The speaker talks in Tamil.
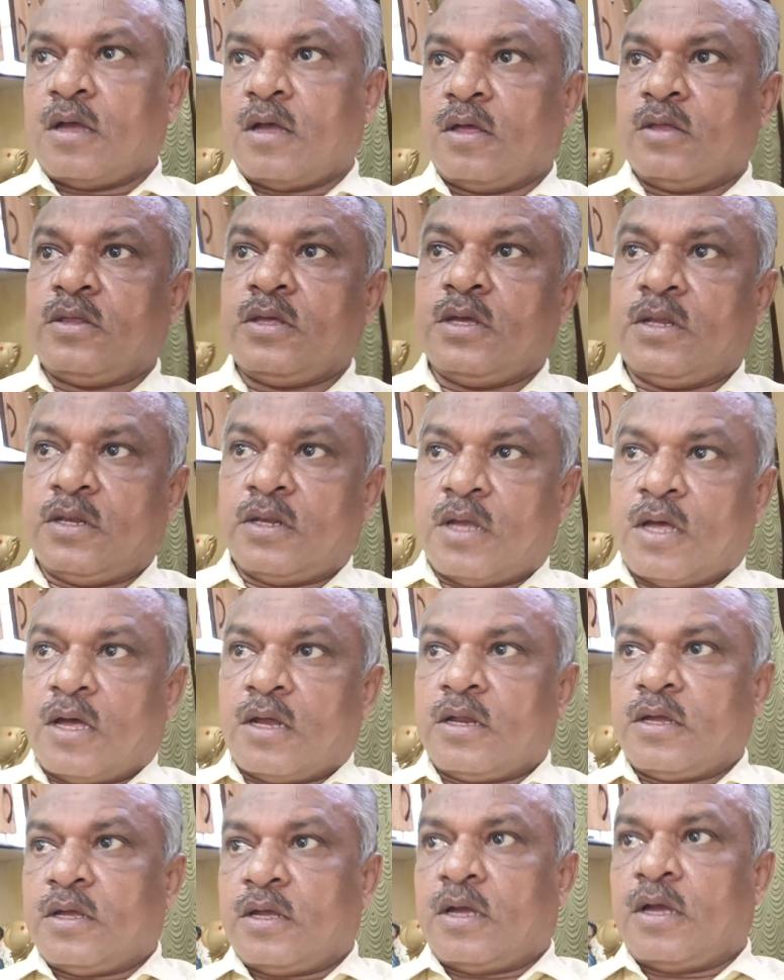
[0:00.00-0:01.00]
அது
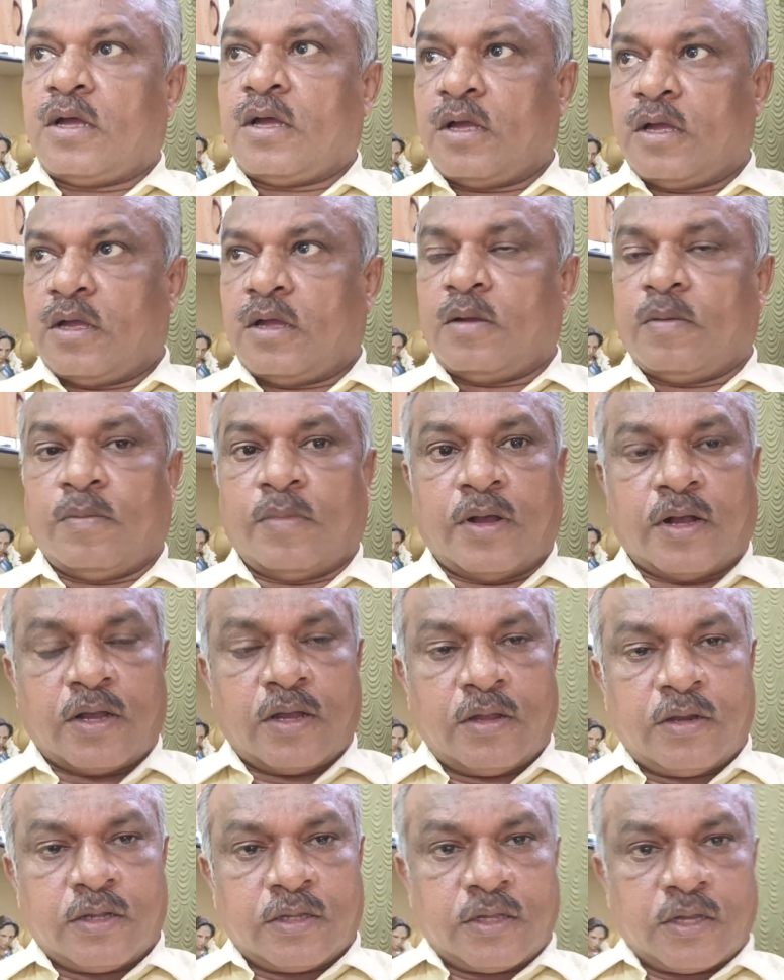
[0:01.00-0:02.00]
இன்னார்
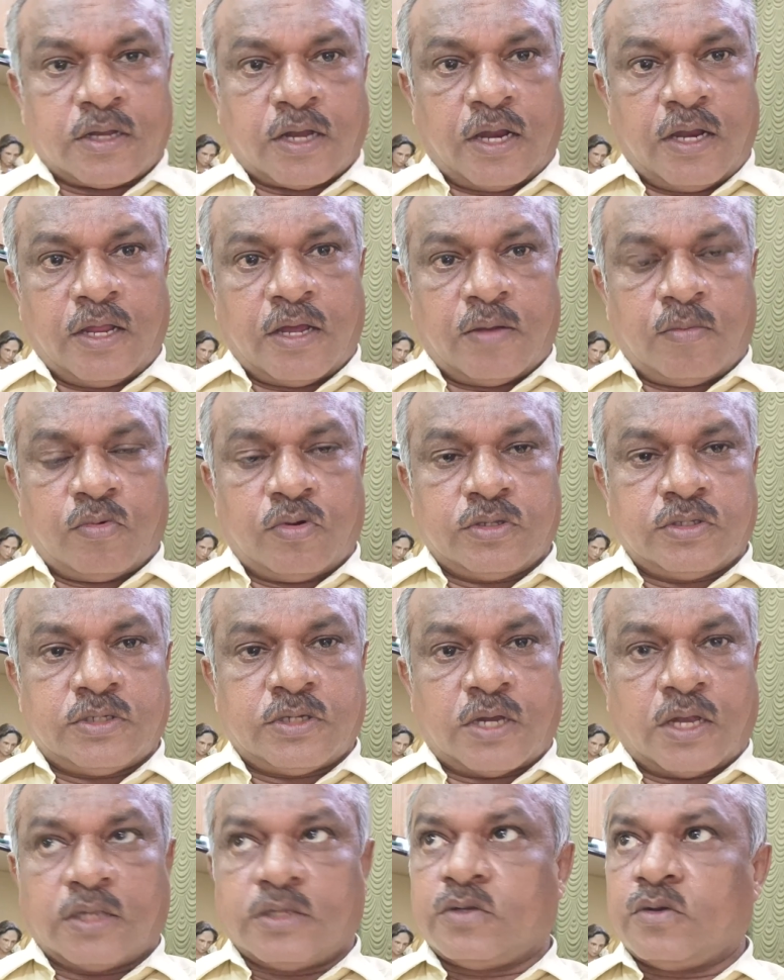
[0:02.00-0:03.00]
மகனுக்கு கல்யாணம்
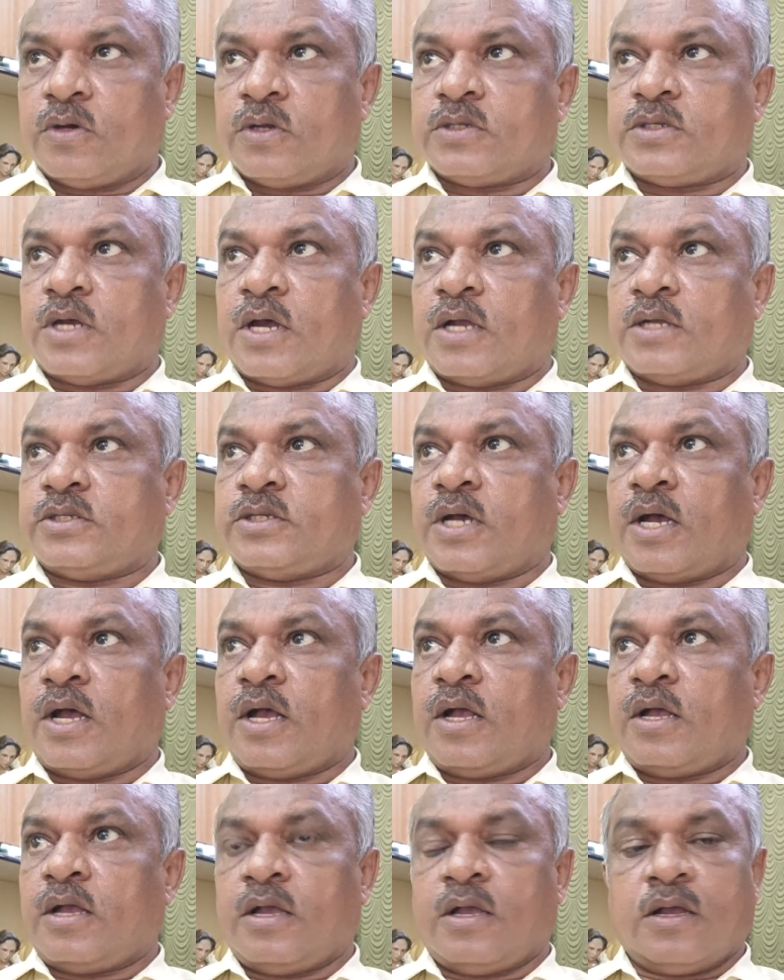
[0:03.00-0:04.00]
முடிஞ்சு அஞ்சு வருஷம்
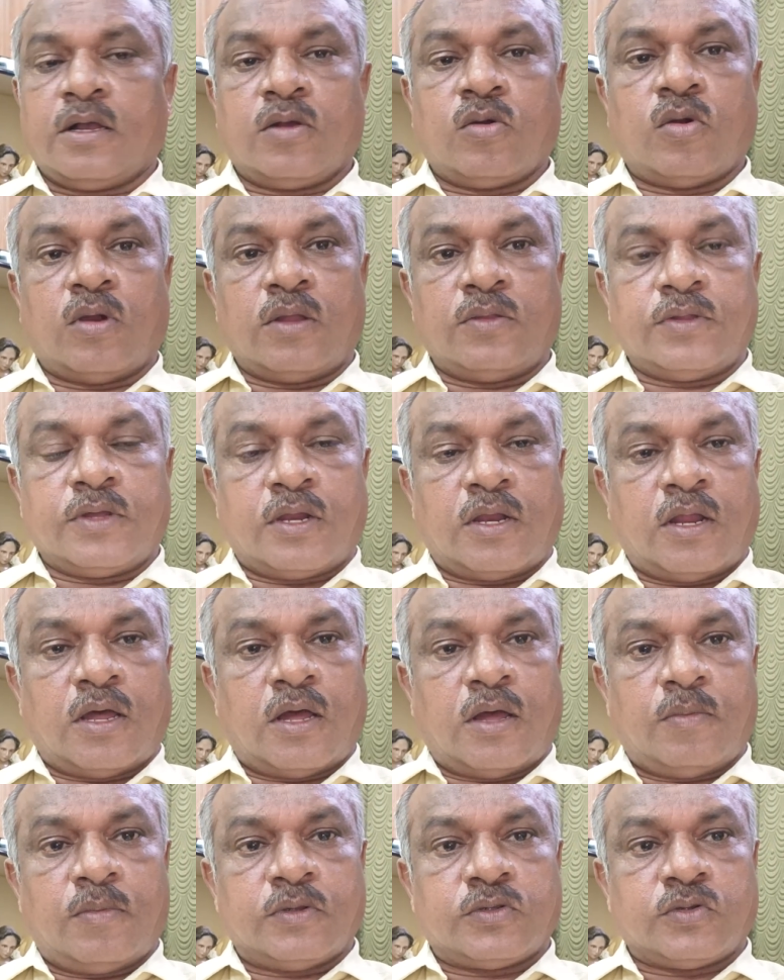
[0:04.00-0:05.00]
ஆச்சான் குழந்தை
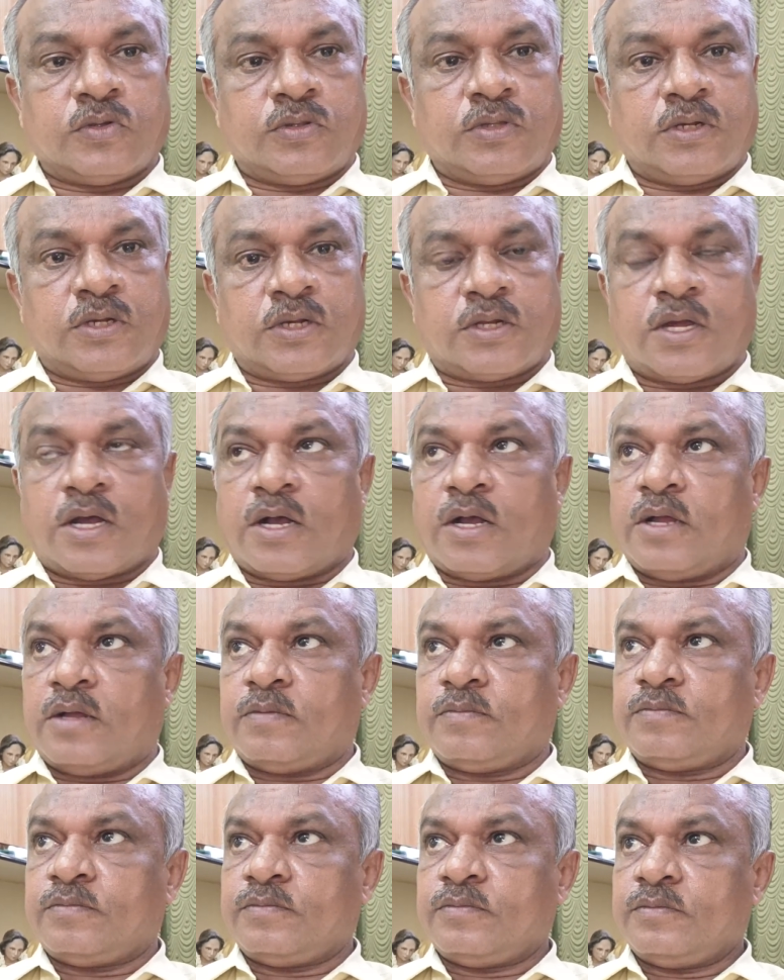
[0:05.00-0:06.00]
இல்லாமல் சுற்றிட்டுருக்காங்க
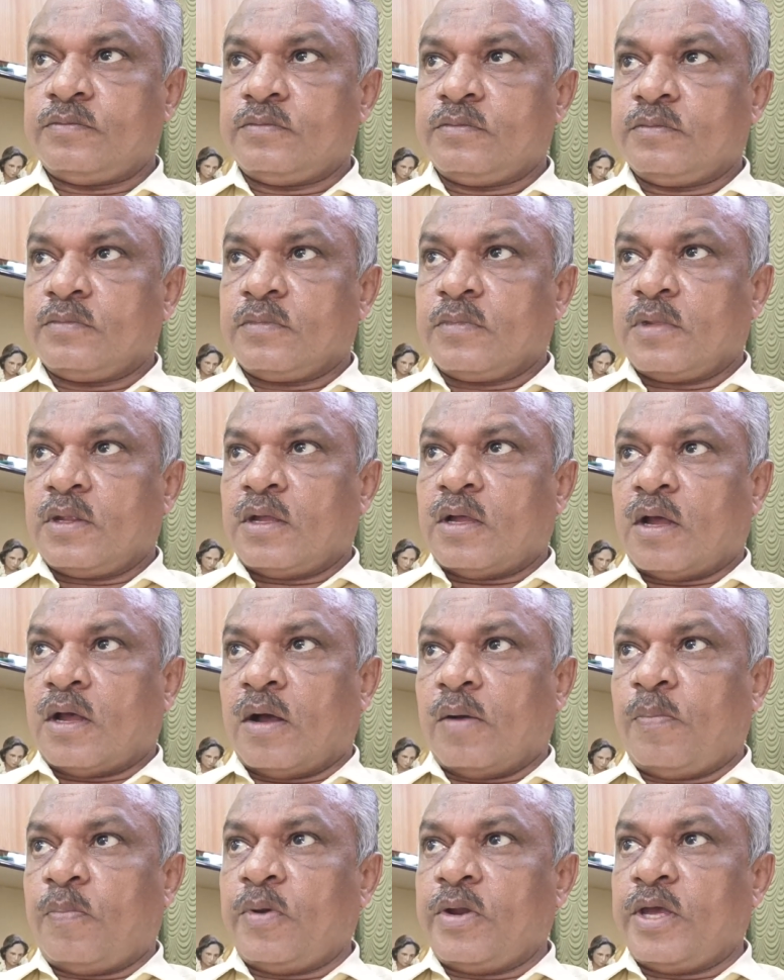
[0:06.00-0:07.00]

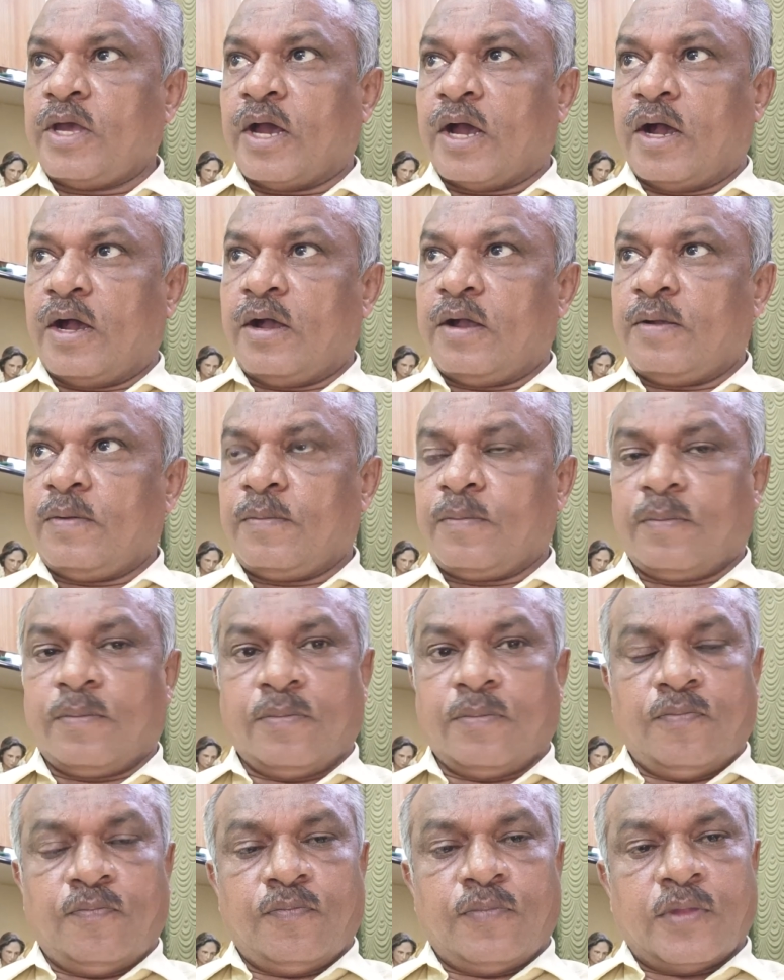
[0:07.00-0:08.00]
அப்படியா
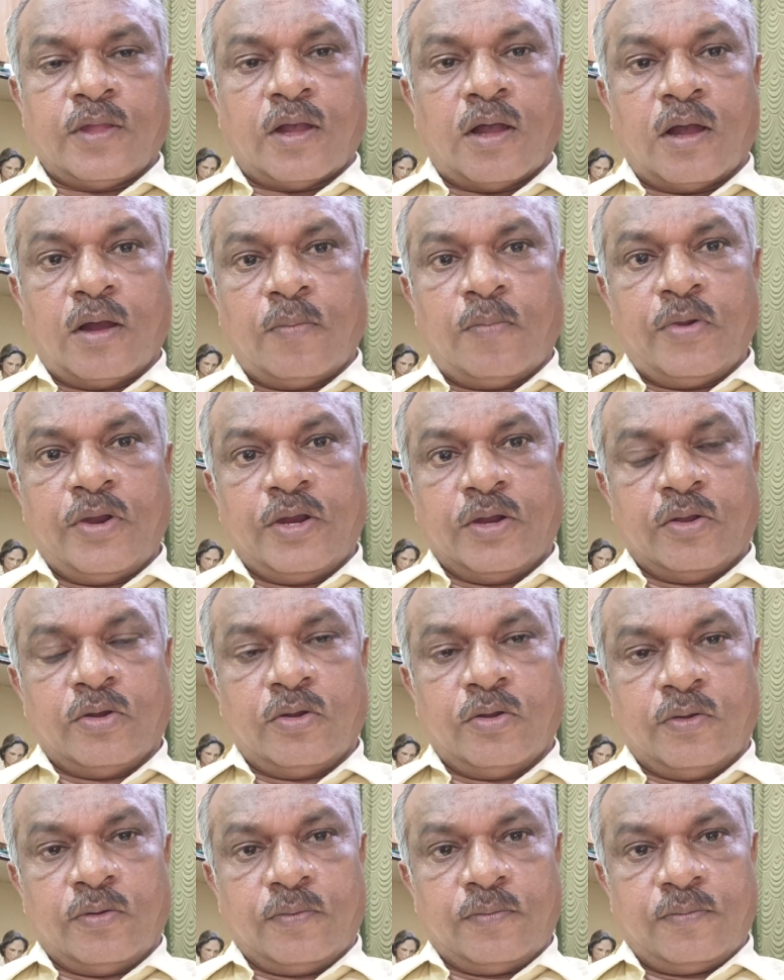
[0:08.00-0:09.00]
அப்படின்னும்